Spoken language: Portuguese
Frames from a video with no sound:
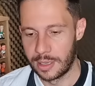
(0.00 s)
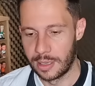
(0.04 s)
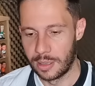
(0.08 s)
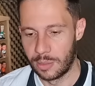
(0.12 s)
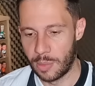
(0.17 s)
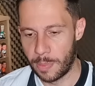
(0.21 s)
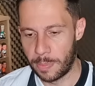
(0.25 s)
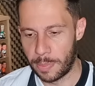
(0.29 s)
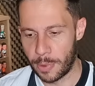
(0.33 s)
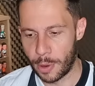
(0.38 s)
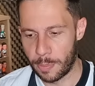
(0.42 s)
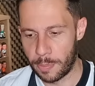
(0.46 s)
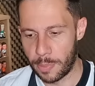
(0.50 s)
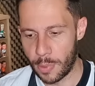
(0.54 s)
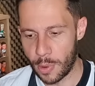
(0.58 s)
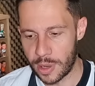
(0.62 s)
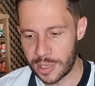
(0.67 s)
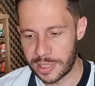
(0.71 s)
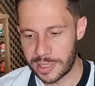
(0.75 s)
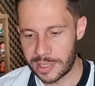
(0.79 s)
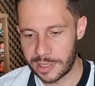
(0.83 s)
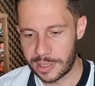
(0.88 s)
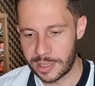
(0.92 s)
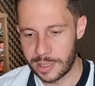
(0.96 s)
É uma
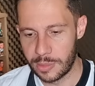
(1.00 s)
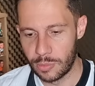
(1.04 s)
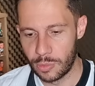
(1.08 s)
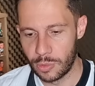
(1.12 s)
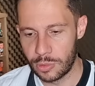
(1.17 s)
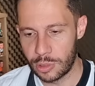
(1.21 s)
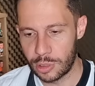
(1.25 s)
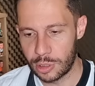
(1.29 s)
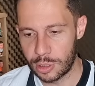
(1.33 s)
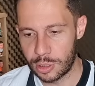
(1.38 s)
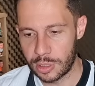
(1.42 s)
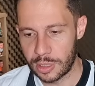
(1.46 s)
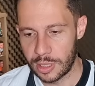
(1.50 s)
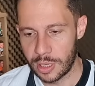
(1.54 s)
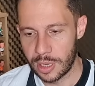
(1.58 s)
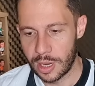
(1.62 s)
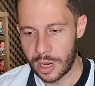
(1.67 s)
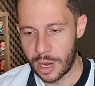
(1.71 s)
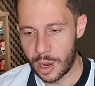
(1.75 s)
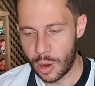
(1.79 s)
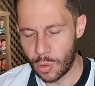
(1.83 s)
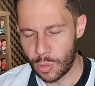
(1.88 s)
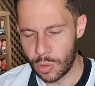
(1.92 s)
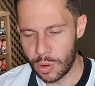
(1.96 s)
proposta que muitos
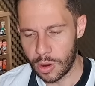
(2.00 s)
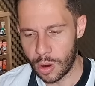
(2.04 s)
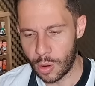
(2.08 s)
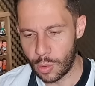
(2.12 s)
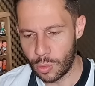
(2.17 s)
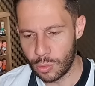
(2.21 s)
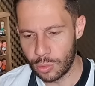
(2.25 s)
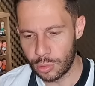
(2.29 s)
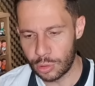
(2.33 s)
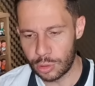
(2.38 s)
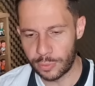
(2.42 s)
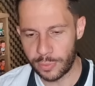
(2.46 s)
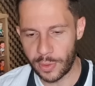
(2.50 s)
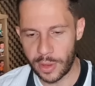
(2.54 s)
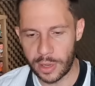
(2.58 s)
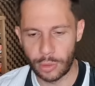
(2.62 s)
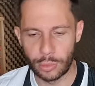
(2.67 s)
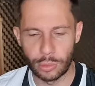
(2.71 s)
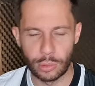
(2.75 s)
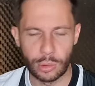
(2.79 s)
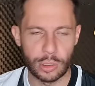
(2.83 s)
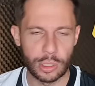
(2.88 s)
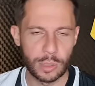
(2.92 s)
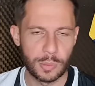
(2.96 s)
Alguns
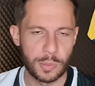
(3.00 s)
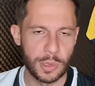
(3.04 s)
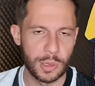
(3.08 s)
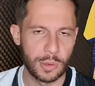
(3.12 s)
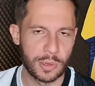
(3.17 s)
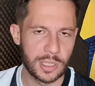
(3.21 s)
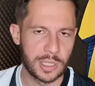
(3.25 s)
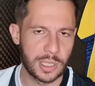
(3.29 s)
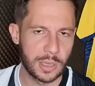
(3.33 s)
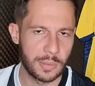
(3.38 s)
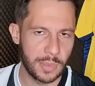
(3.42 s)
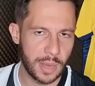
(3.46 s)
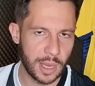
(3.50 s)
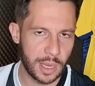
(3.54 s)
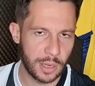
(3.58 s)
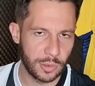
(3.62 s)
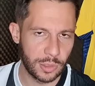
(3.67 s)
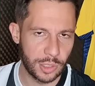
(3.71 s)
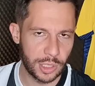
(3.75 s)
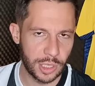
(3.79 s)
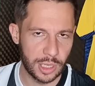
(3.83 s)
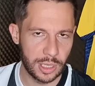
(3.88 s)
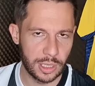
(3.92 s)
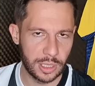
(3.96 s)
falam 2 milhões e meio
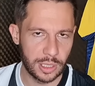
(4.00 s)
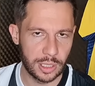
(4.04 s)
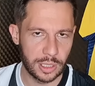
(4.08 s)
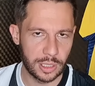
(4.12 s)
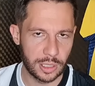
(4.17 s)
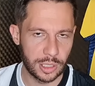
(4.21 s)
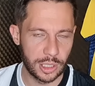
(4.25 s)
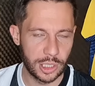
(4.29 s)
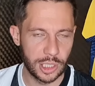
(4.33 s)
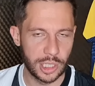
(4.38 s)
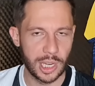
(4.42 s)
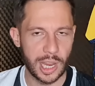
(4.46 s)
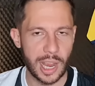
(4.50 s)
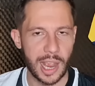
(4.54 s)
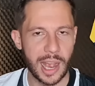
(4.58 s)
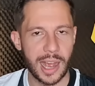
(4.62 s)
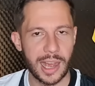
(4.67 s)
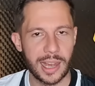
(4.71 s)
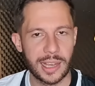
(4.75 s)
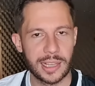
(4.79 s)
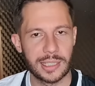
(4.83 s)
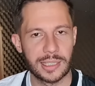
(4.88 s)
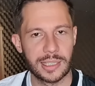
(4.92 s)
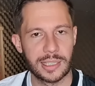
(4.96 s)
de, de
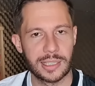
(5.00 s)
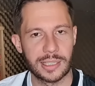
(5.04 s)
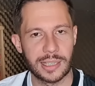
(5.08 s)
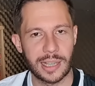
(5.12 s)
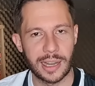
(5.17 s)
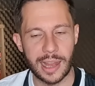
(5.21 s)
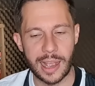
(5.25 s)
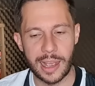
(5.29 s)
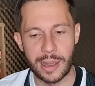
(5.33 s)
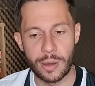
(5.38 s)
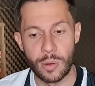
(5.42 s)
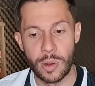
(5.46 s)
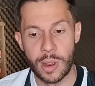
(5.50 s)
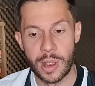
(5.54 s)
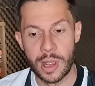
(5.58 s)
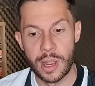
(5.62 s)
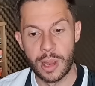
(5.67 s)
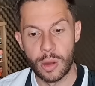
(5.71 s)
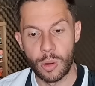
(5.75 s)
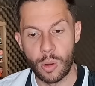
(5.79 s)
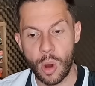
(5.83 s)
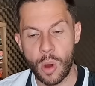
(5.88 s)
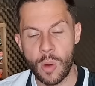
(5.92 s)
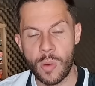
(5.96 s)
reais de salário
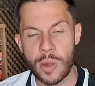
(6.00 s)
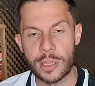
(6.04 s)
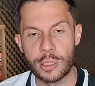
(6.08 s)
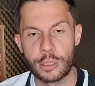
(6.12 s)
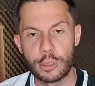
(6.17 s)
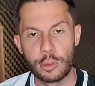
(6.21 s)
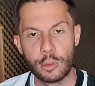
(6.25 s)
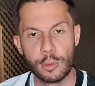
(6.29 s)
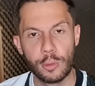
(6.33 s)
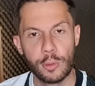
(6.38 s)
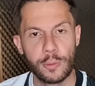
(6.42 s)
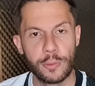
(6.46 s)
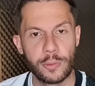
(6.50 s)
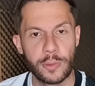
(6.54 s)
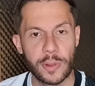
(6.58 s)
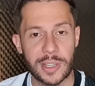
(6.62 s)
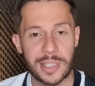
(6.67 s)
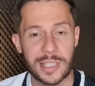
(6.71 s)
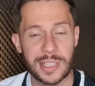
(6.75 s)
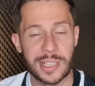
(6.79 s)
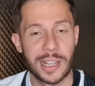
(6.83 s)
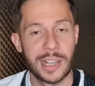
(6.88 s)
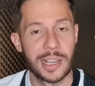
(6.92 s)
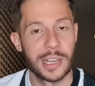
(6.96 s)
com as
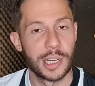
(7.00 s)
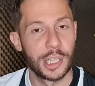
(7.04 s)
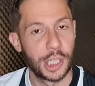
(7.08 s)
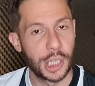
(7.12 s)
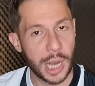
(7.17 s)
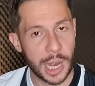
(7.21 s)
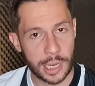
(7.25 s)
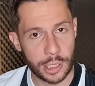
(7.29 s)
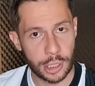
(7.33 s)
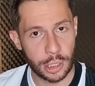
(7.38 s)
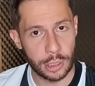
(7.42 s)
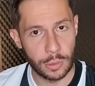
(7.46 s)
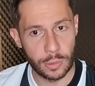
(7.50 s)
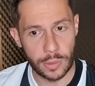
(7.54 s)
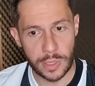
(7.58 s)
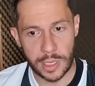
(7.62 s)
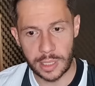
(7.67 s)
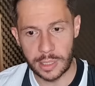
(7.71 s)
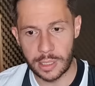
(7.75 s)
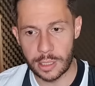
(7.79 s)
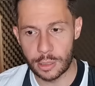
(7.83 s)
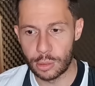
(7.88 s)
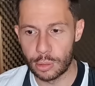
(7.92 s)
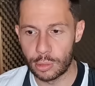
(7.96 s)
luvas já
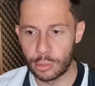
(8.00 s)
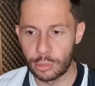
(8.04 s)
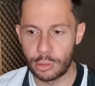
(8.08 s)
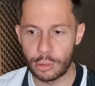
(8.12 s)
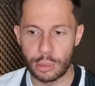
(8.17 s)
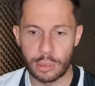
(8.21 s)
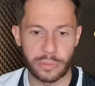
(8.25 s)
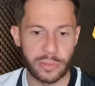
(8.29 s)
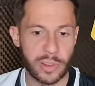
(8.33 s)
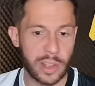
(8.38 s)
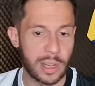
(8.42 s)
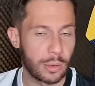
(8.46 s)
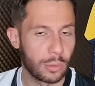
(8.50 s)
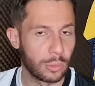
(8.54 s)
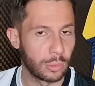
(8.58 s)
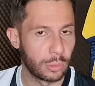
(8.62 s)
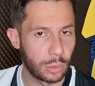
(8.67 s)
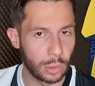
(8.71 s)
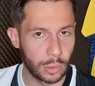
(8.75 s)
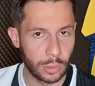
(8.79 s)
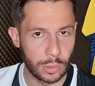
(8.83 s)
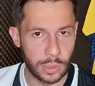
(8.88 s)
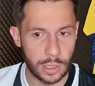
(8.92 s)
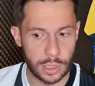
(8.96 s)
diluídas, outros falam
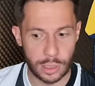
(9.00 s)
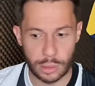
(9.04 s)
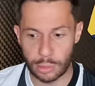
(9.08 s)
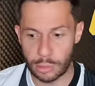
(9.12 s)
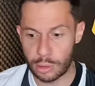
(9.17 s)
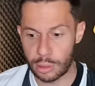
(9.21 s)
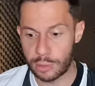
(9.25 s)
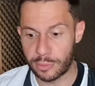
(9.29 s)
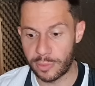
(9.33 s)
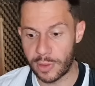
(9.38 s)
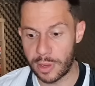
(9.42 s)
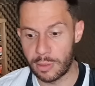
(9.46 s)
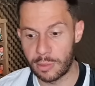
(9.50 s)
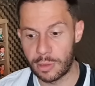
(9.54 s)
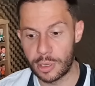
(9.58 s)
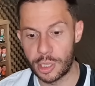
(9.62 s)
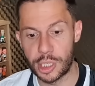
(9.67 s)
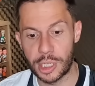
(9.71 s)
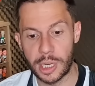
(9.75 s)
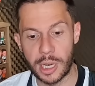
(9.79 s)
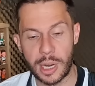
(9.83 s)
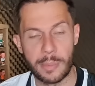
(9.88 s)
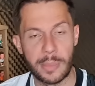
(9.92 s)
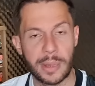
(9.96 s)
2, outros falam que
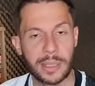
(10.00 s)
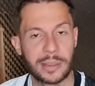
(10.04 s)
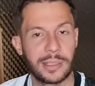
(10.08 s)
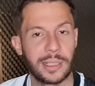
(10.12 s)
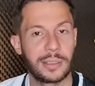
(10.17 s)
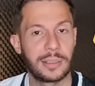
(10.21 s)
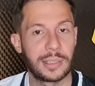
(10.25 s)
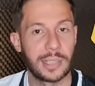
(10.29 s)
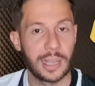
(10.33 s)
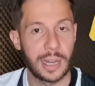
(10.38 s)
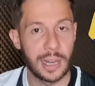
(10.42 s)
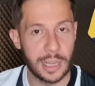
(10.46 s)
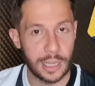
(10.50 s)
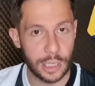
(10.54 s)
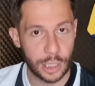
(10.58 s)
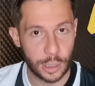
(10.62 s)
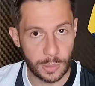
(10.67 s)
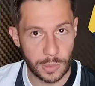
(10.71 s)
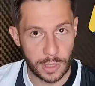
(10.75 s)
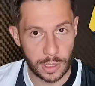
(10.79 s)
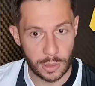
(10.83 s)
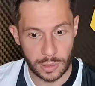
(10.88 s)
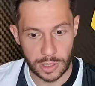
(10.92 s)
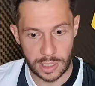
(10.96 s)
chega a bater 3
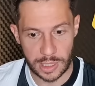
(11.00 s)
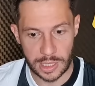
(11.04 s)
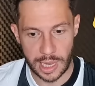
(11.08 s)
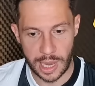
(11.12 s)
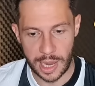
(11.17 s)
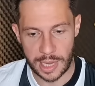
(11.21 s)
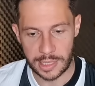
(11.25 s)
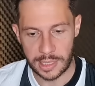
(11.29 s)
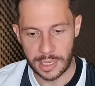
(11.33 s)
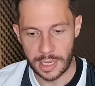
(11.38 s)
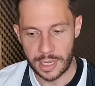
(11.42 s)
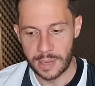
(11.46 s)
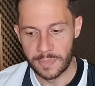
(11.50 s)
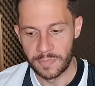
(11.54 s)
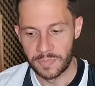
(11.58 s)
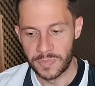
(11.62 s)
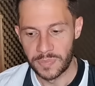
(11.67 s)
milhões de reais.